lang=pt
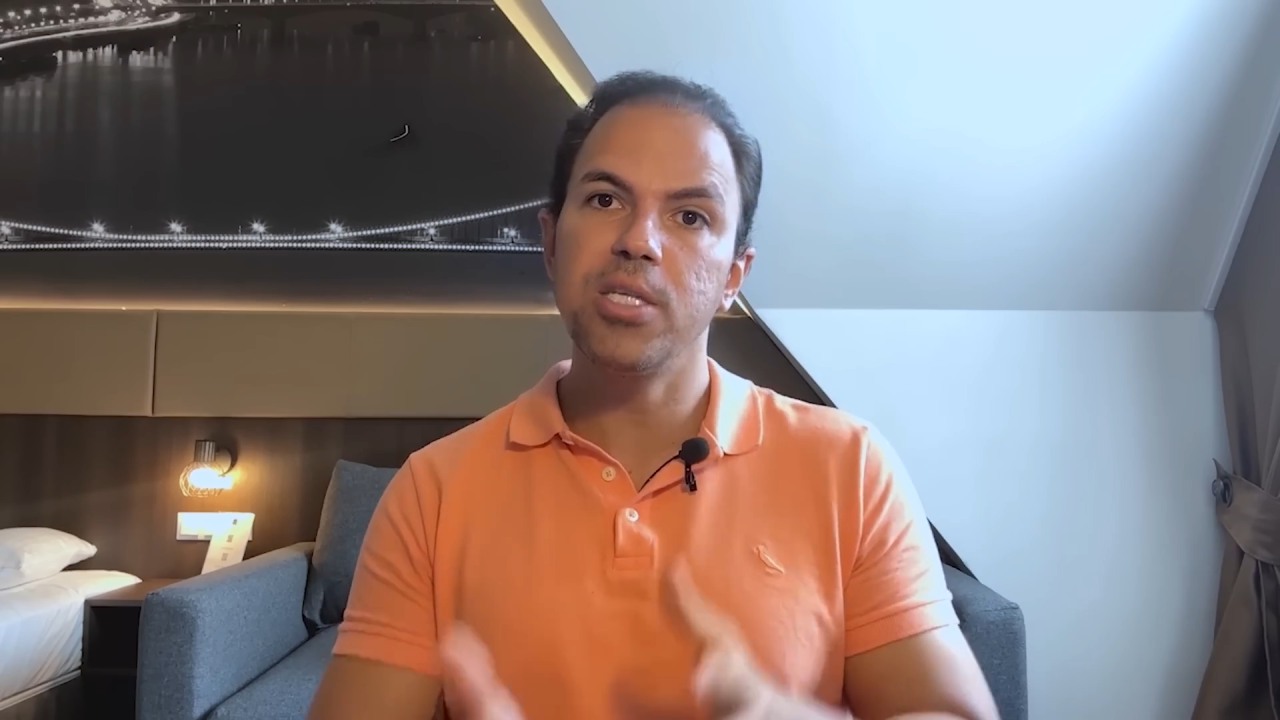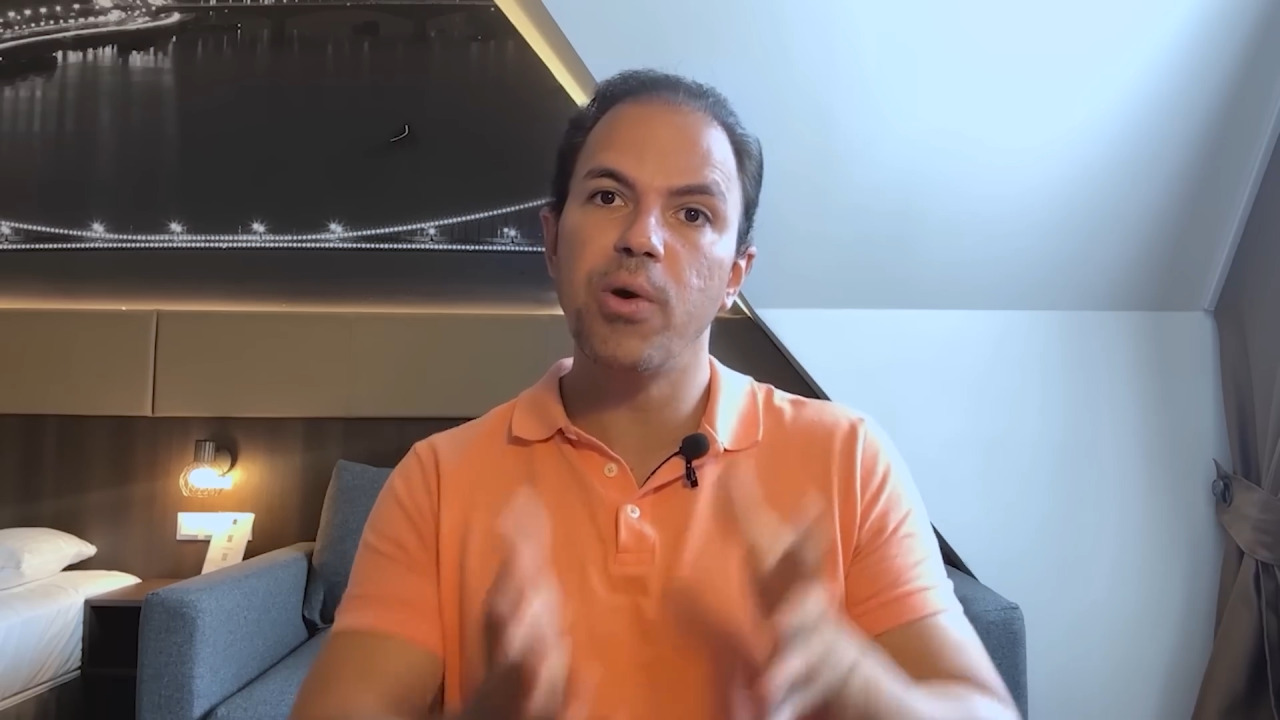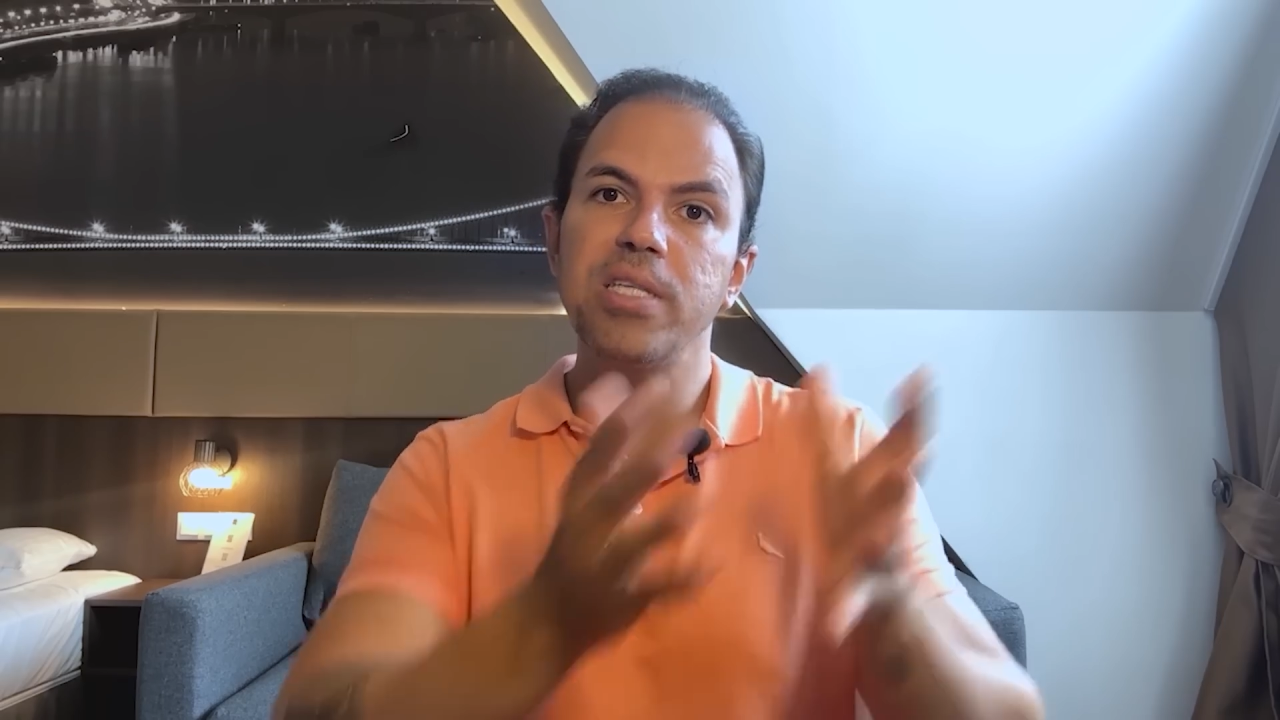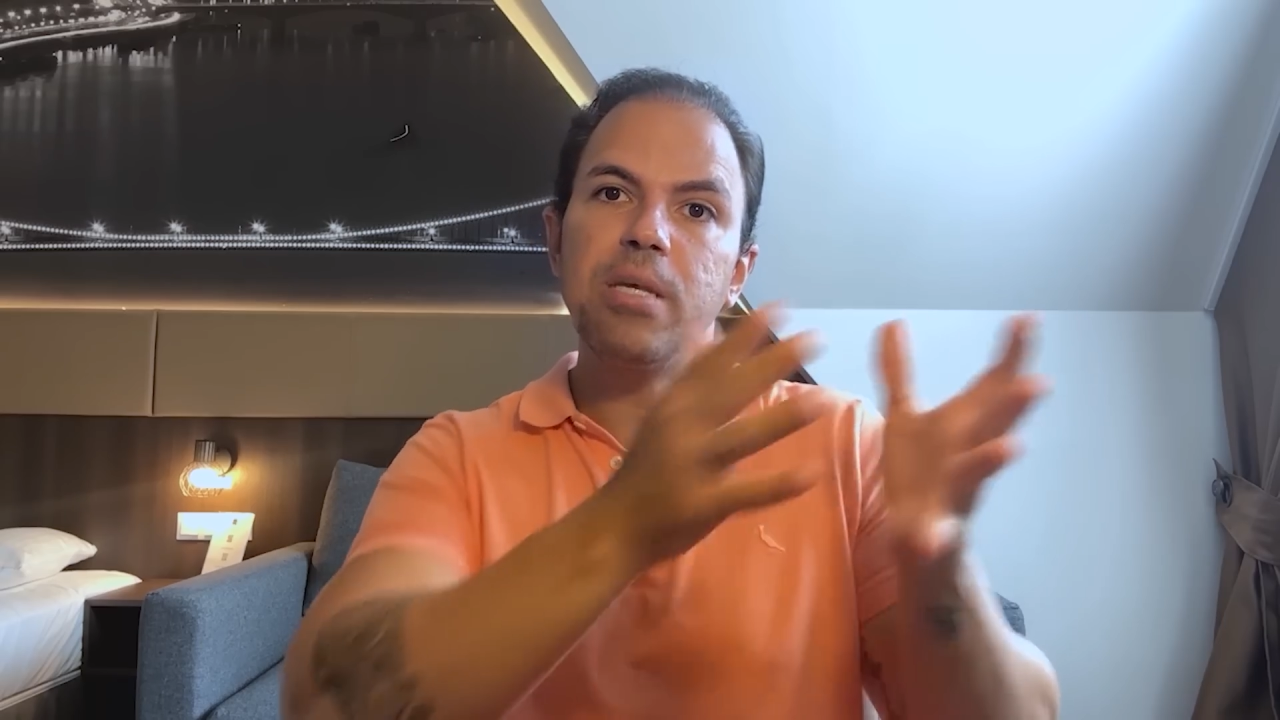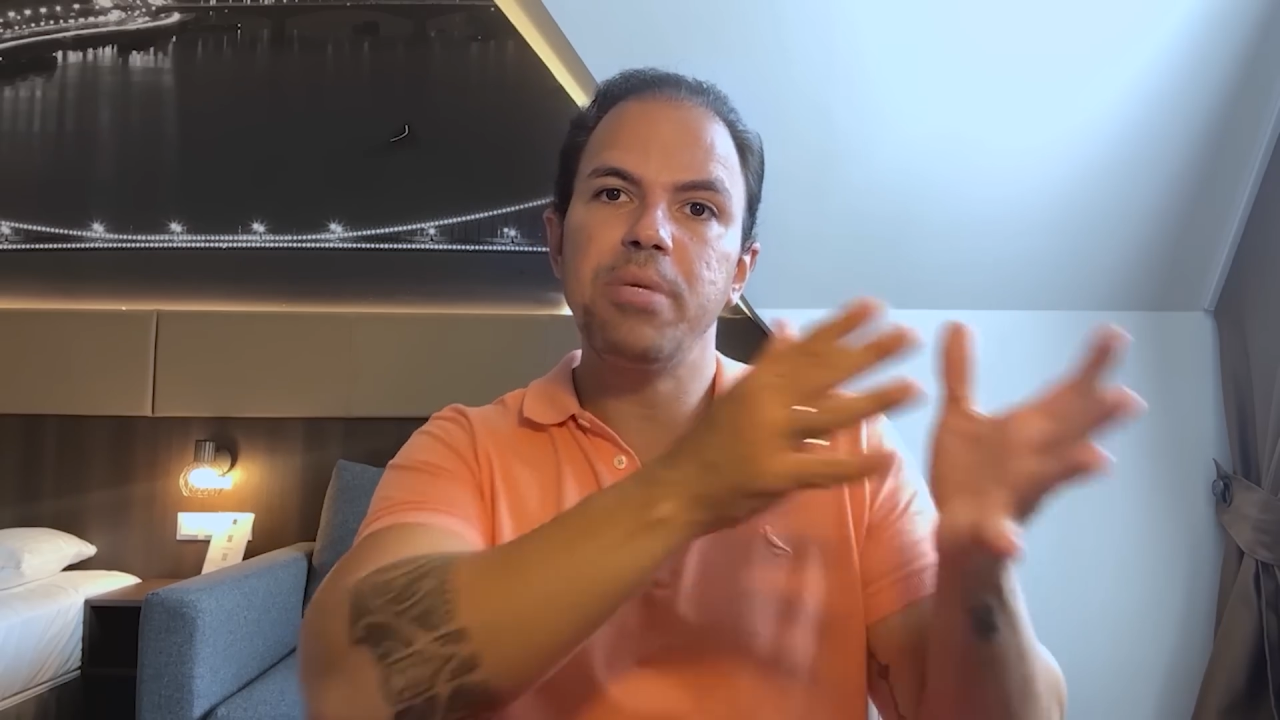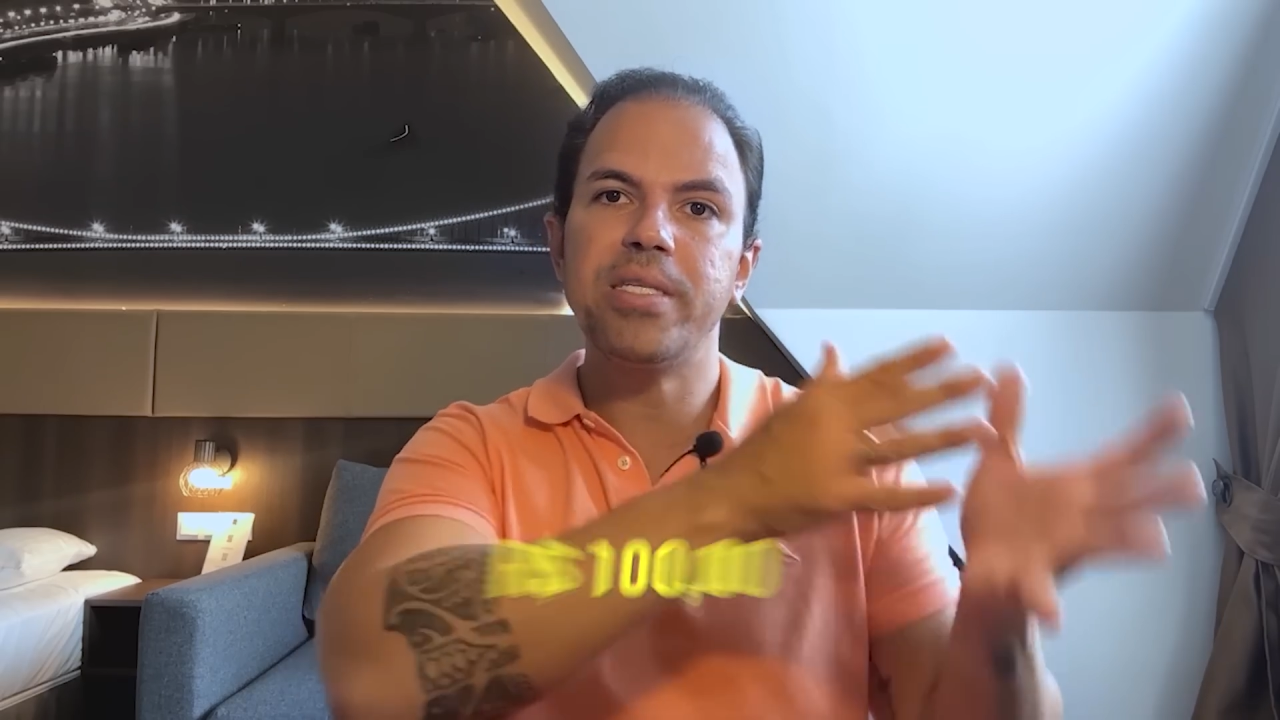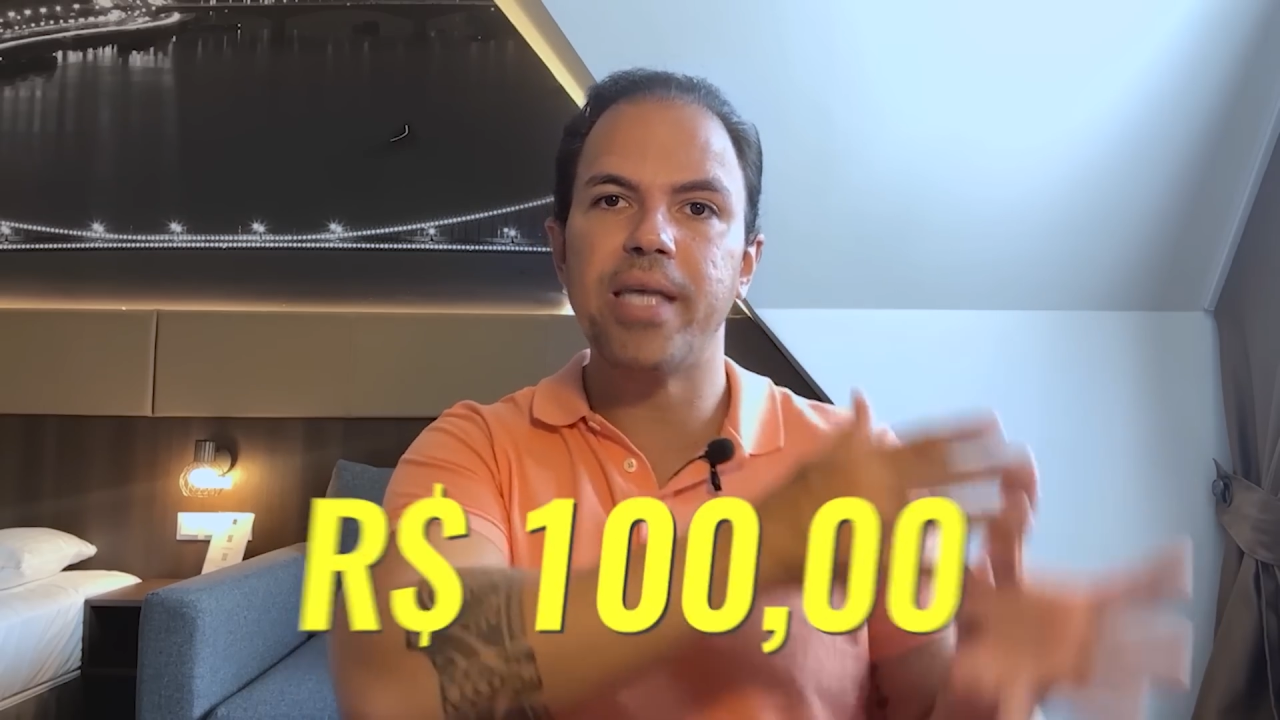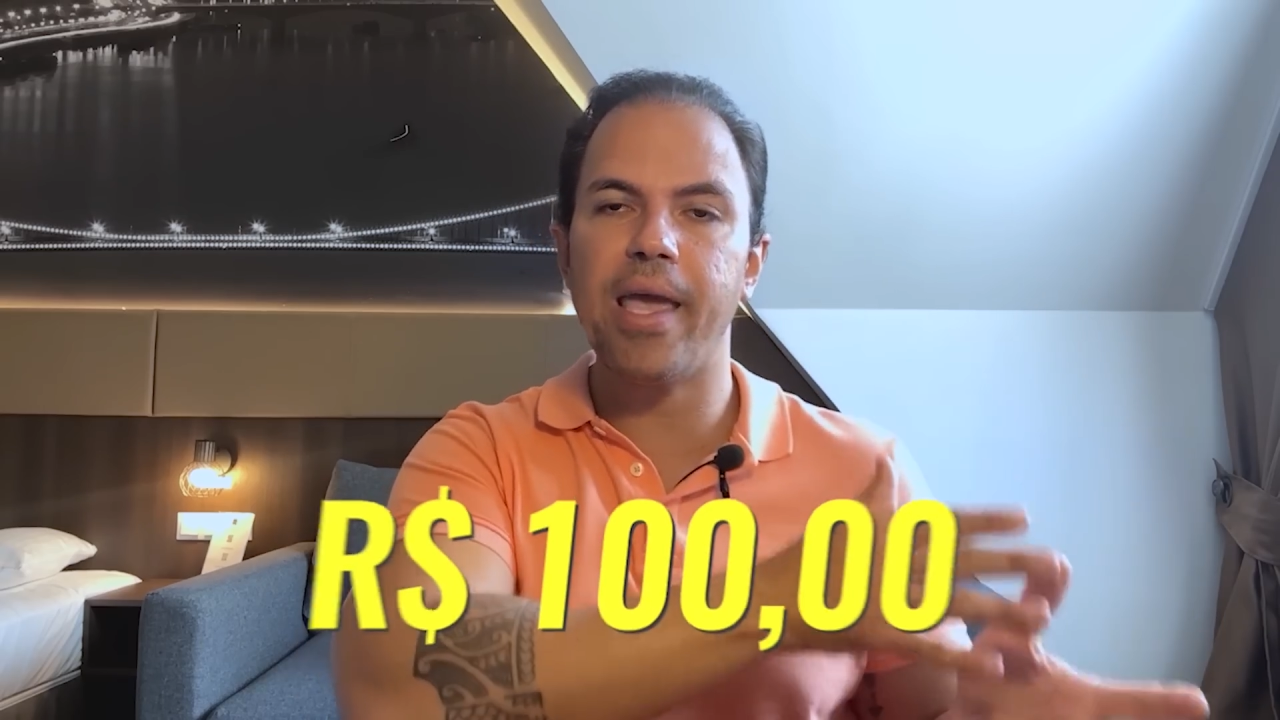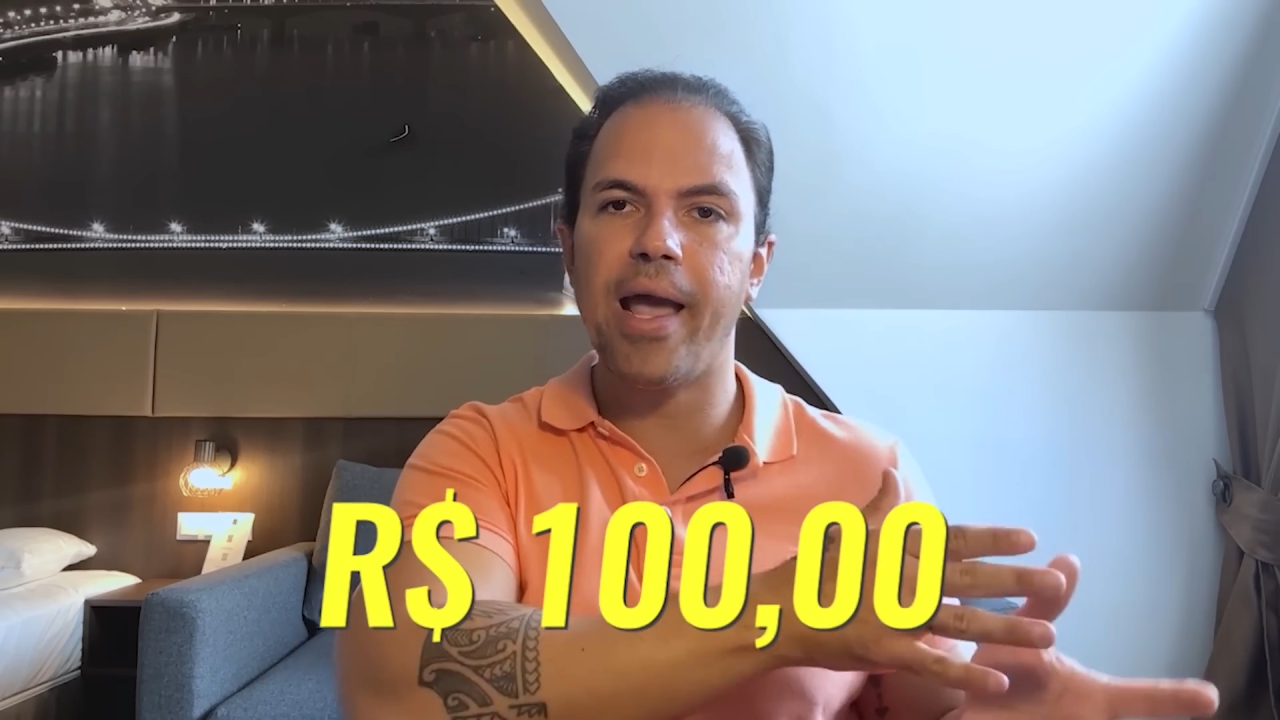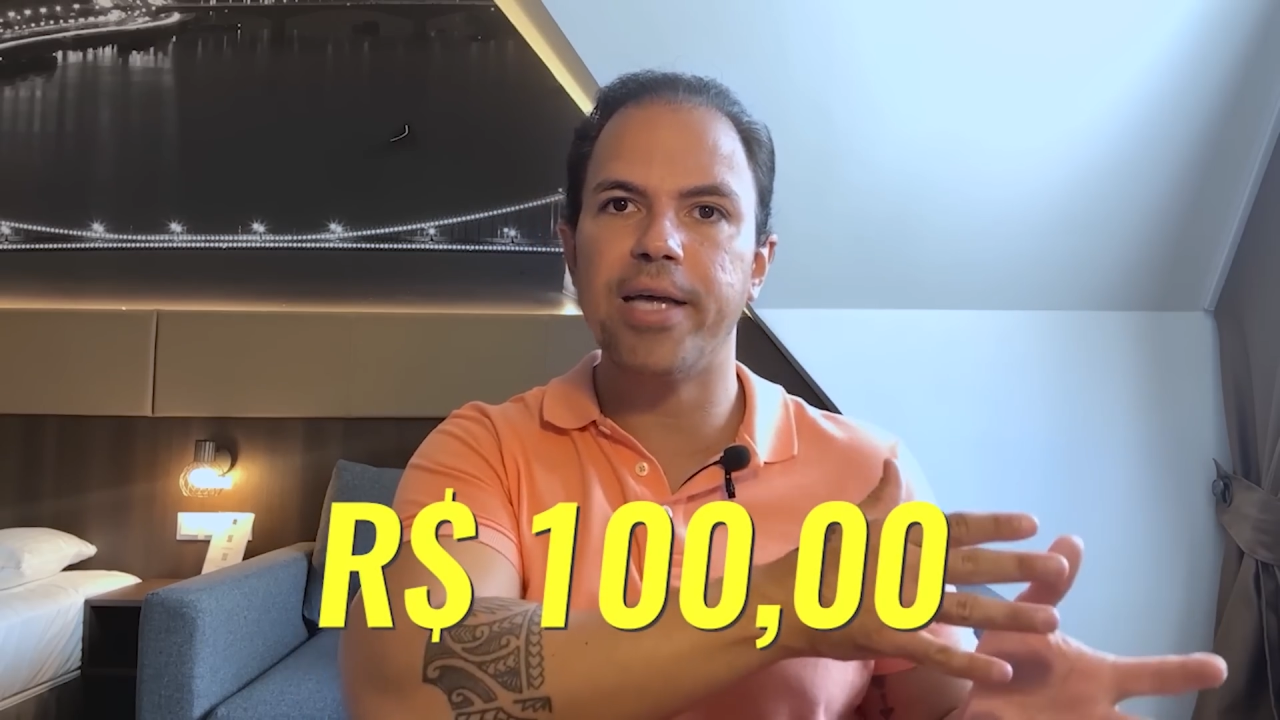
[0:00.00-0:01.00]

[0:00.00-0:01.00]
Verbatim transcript: se eu recebi 100